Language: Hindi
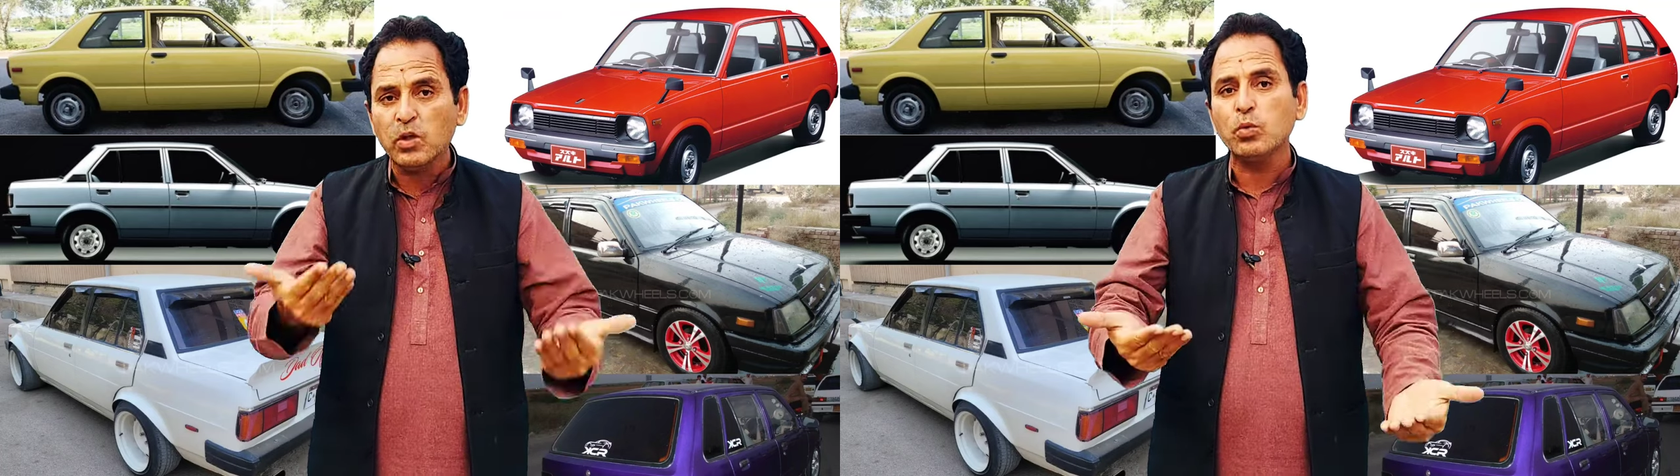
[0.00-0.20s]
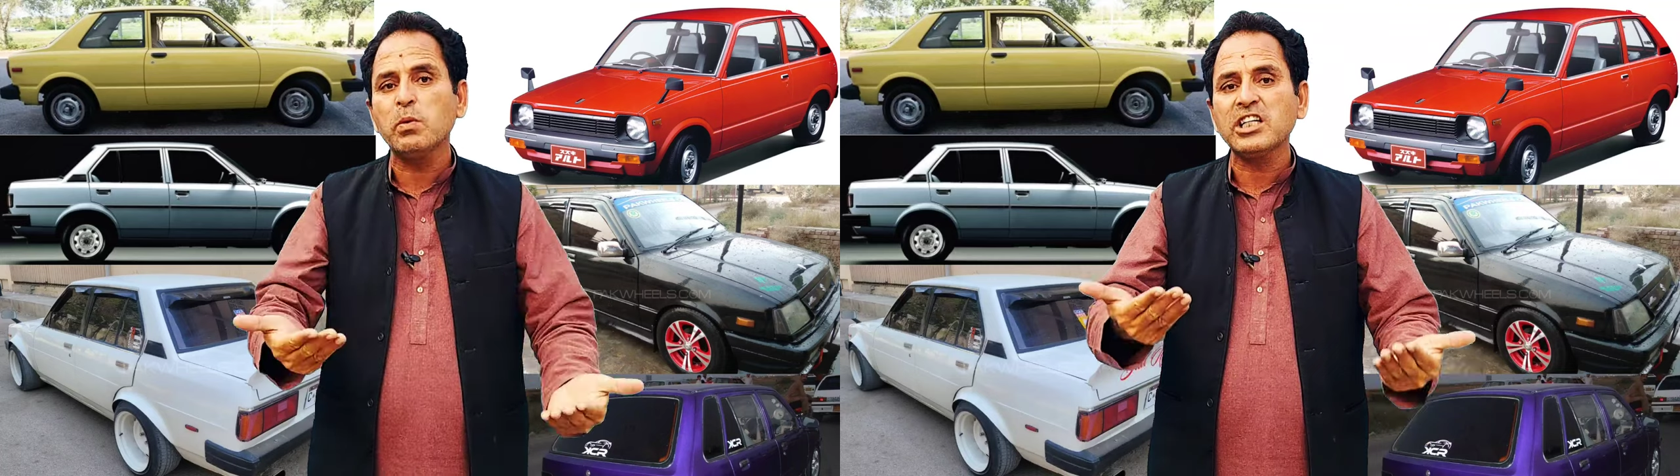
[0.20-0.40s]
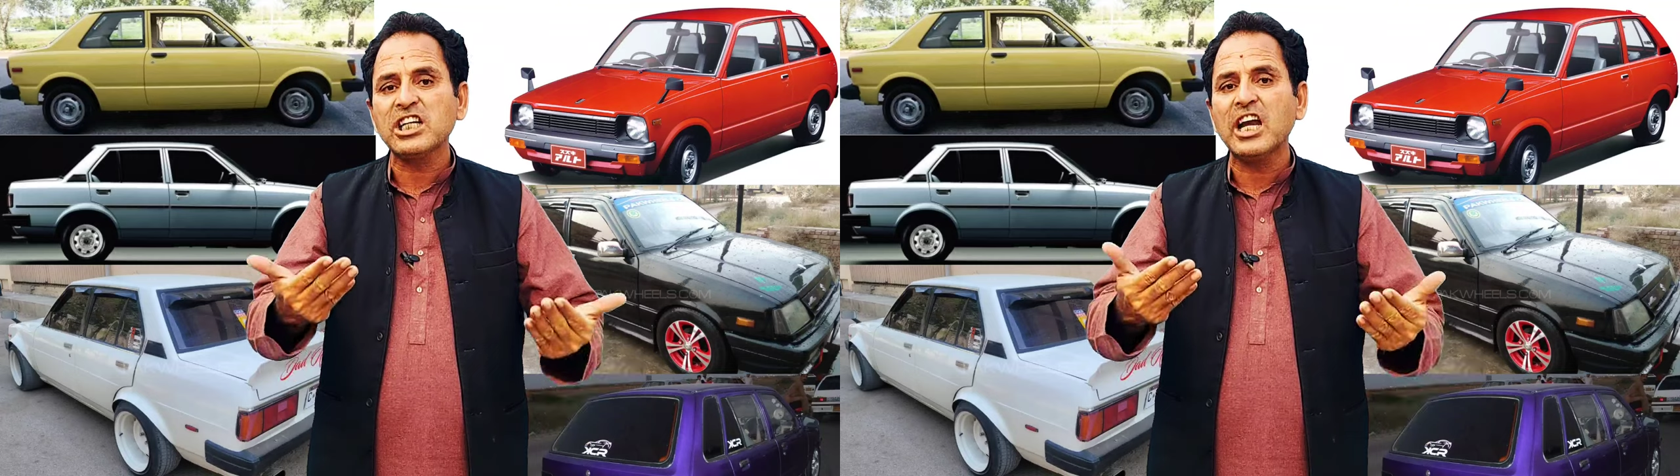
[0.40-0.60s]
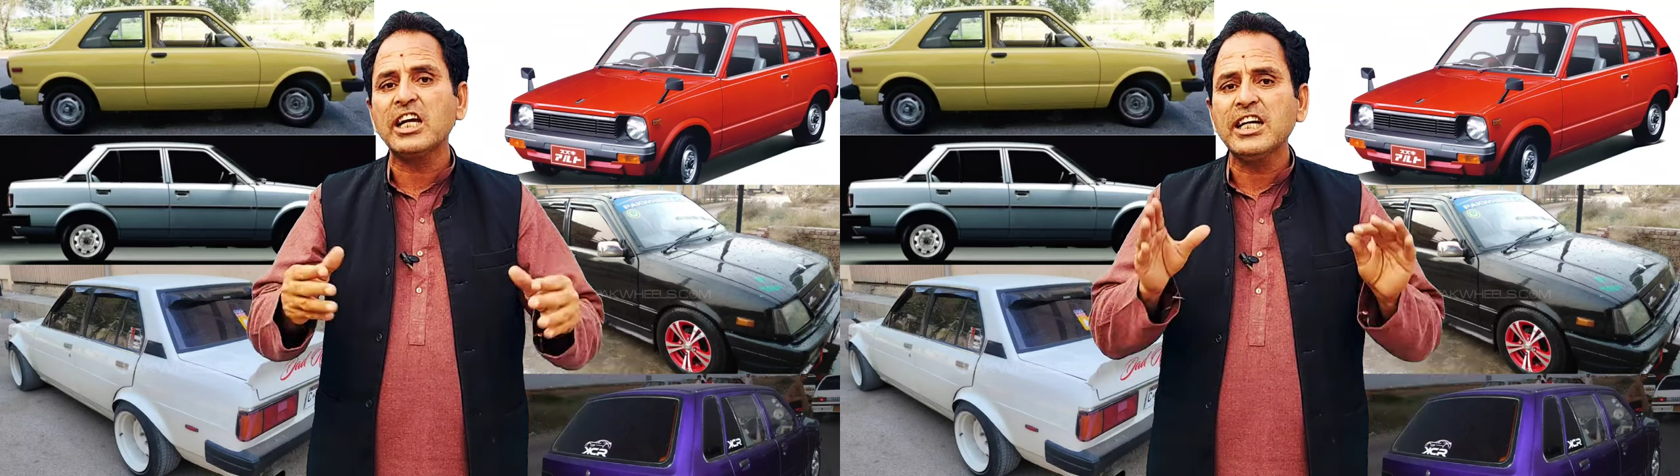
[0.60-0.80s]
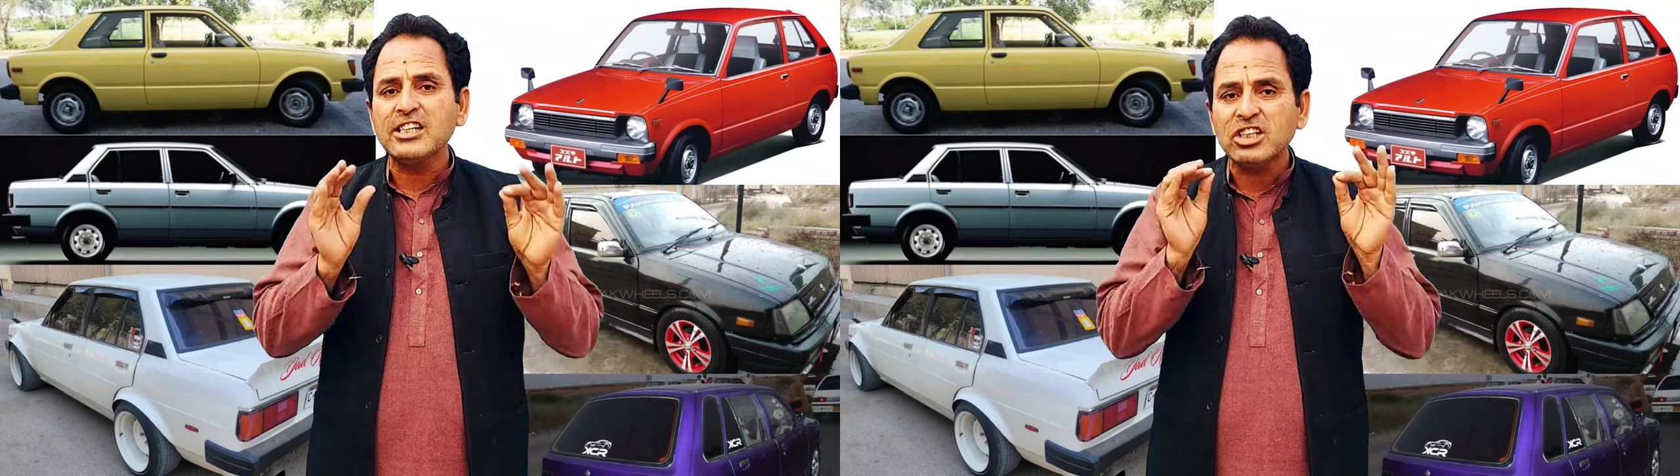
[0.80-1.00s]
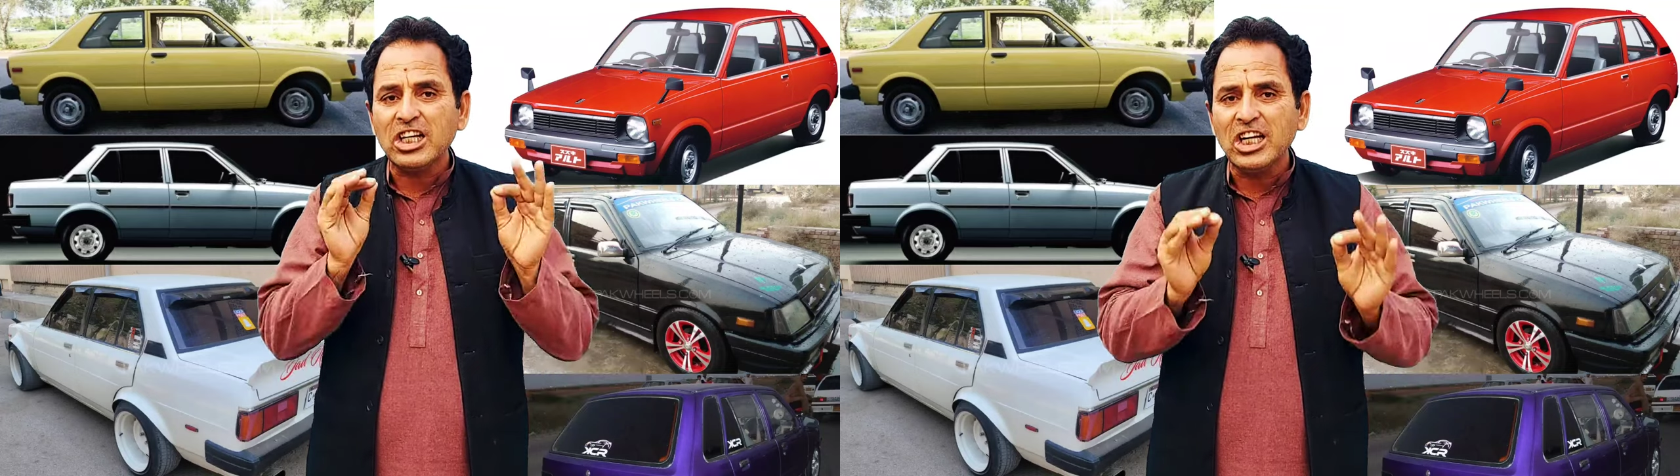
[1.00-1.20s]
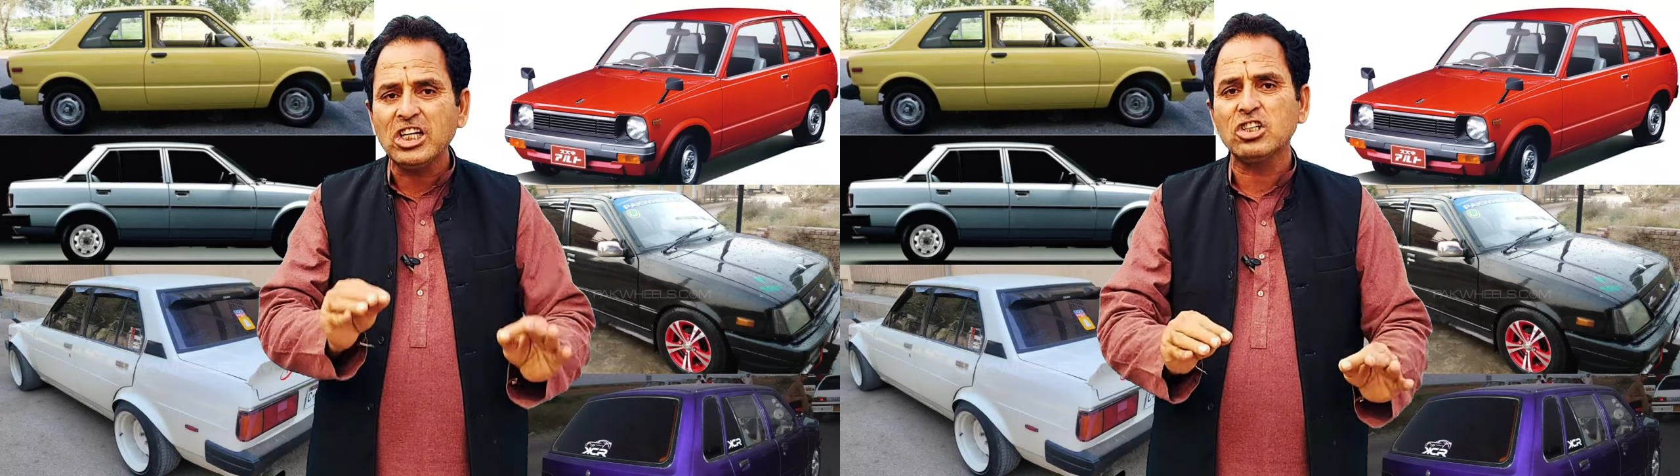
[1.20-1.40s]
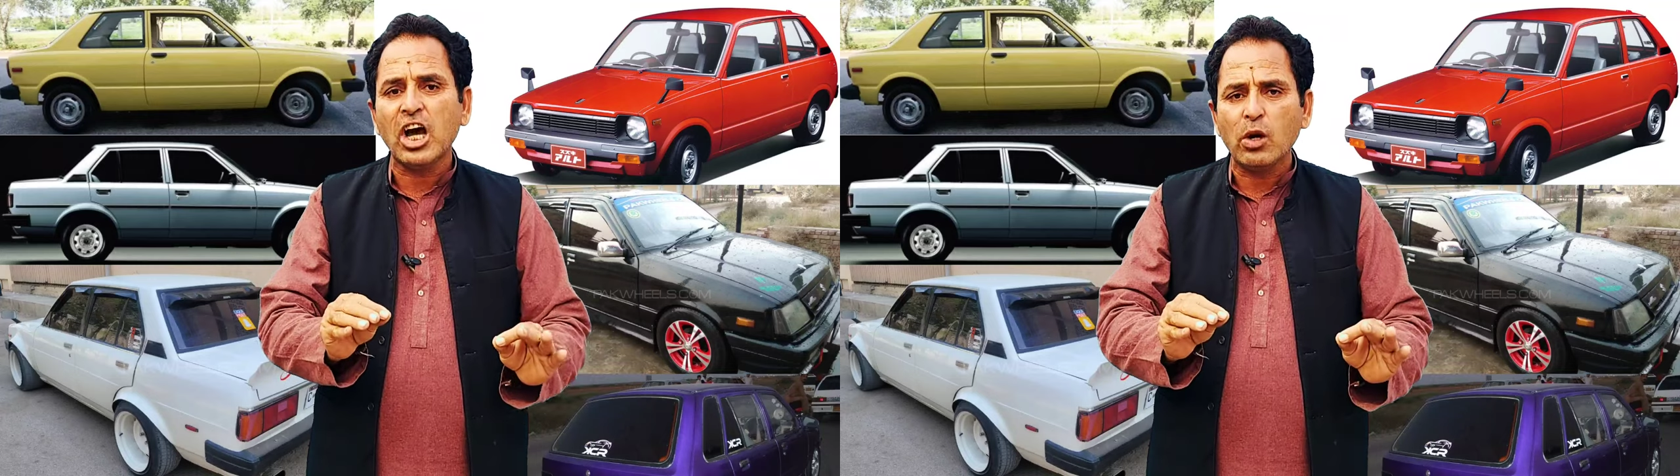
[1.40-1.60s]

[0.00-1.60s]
ऊपर ऊपर चल रही है सही